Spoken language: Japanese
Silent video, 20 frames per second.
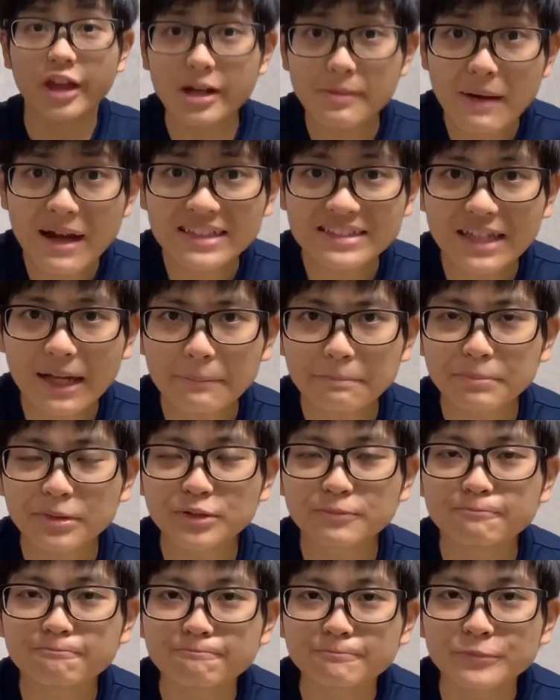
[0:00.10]
前3
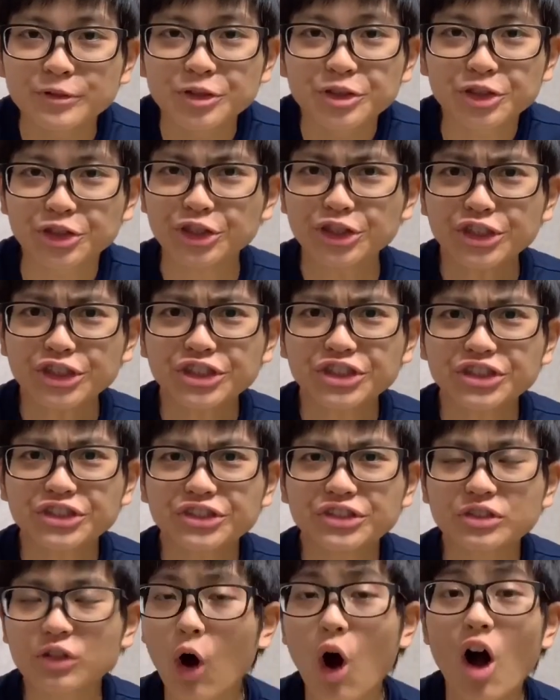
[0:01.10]
分、集中
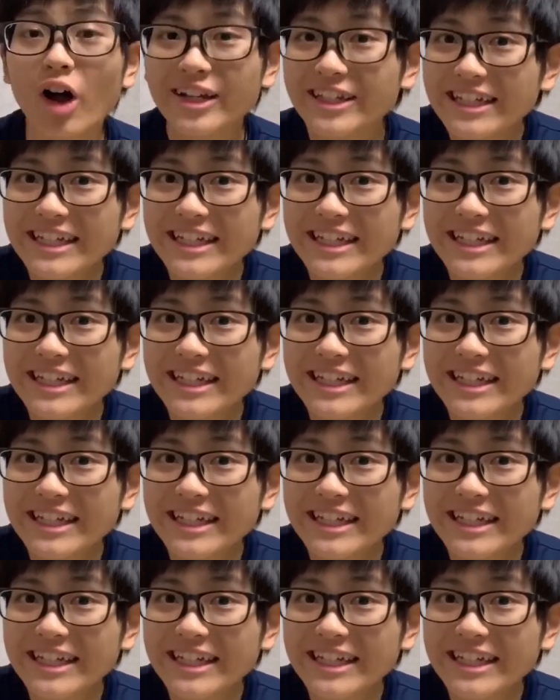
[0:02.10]
講義